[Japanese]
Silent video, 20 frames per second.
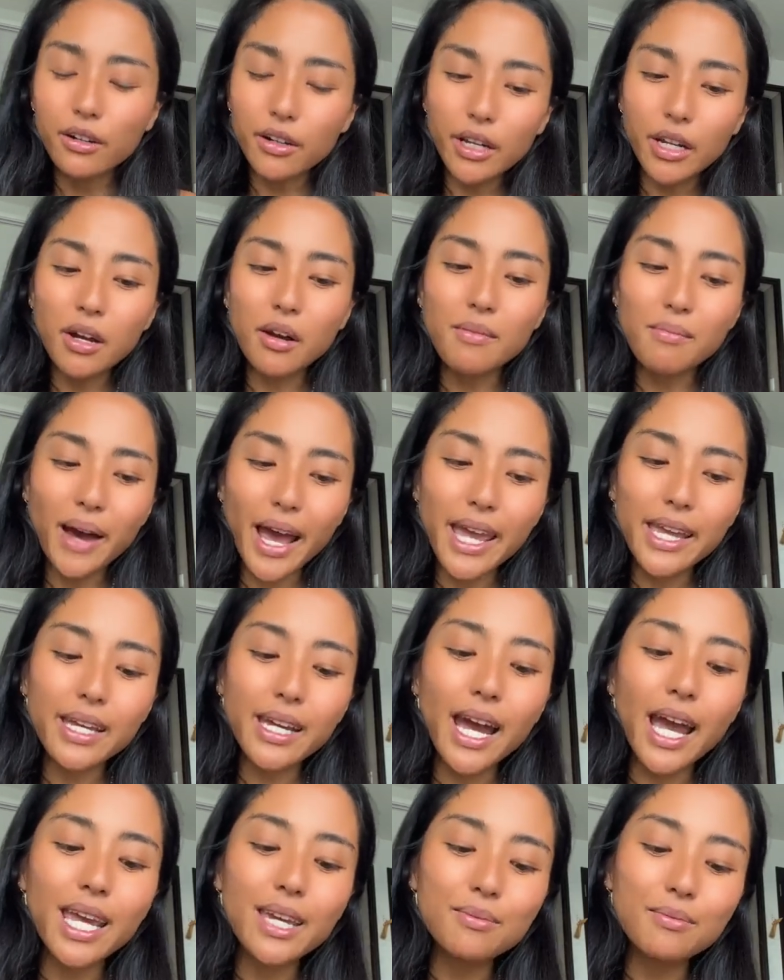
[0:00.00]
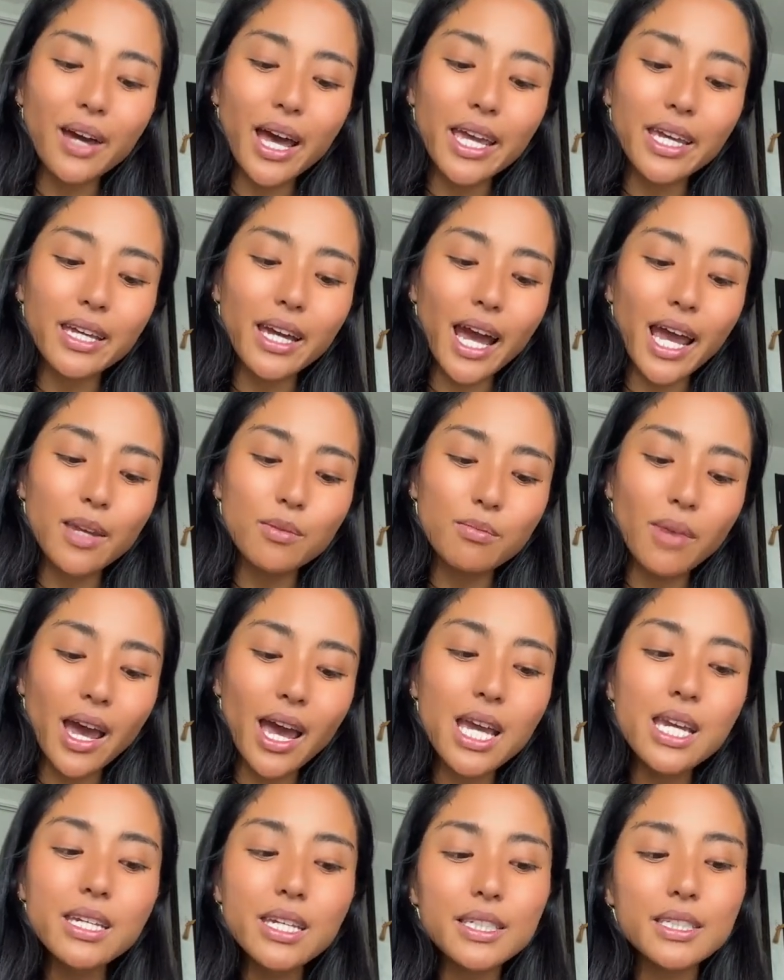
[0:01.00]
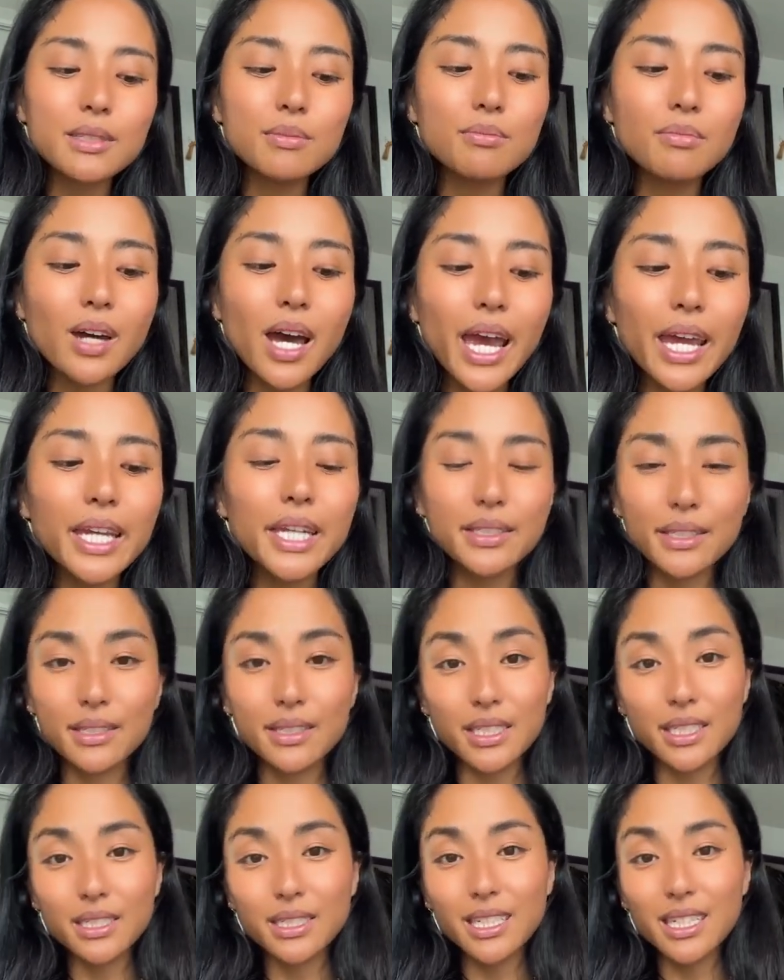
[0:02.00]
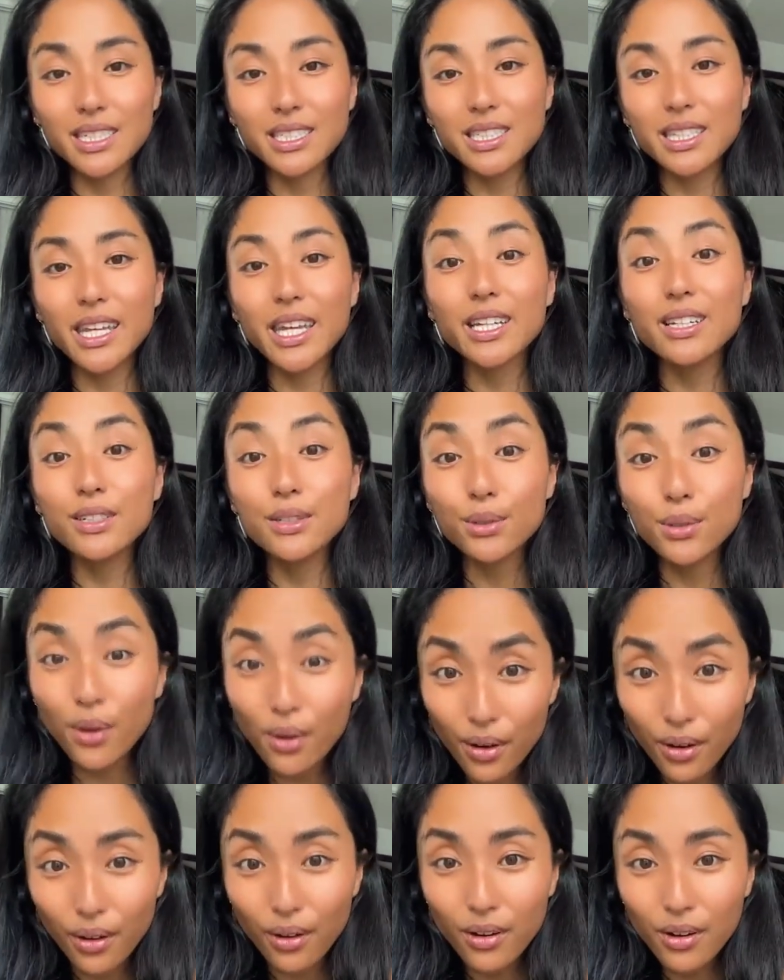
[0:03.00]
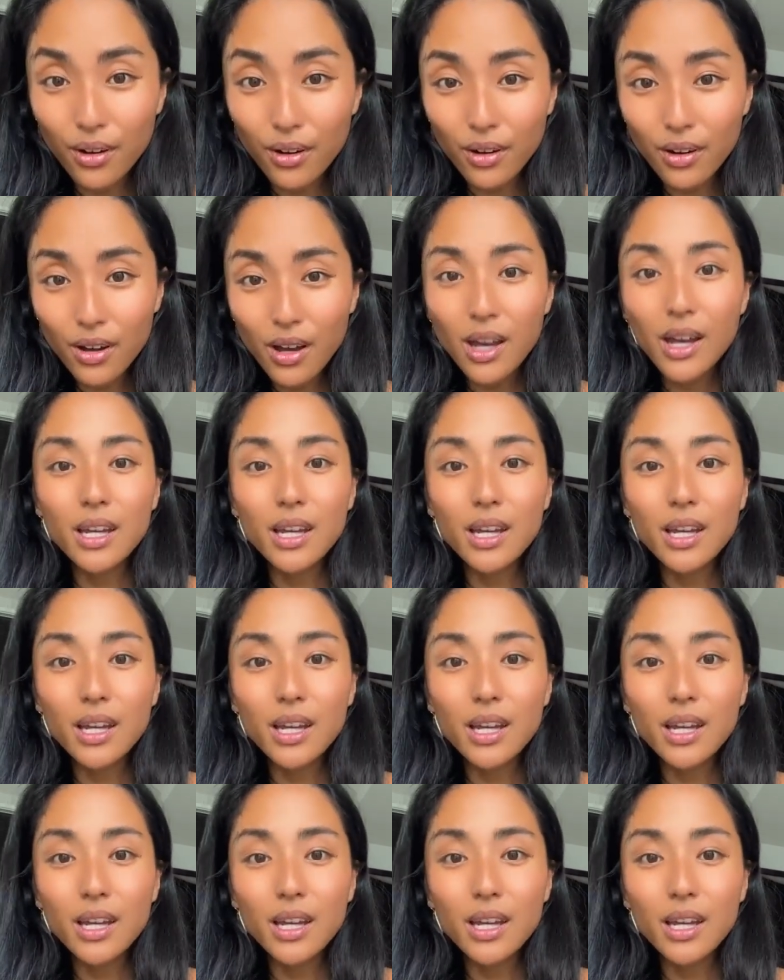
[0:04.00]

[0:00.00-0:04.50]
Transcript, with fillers: これを毎回毎回毎日毎日実践していくと、